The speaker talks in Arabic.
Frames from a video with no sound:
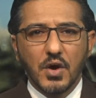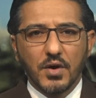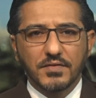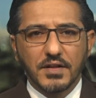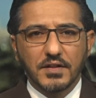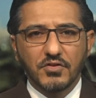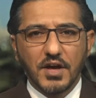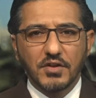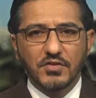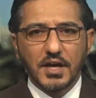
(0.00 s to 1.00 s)
وسط
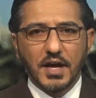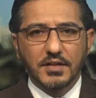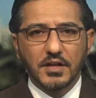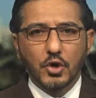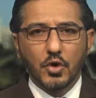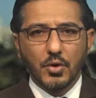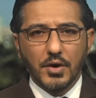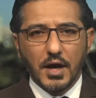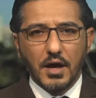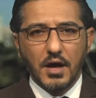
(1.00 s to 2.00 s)
انتشار جائحة
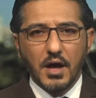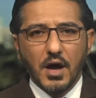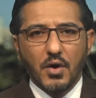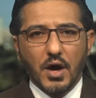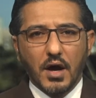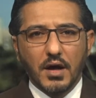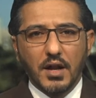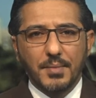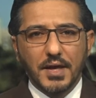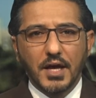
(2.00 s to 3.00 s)
كورونا
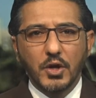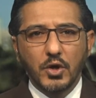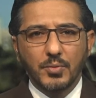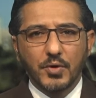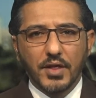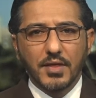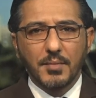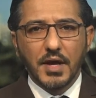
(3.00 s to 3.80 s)
وقال بيان للمنظمة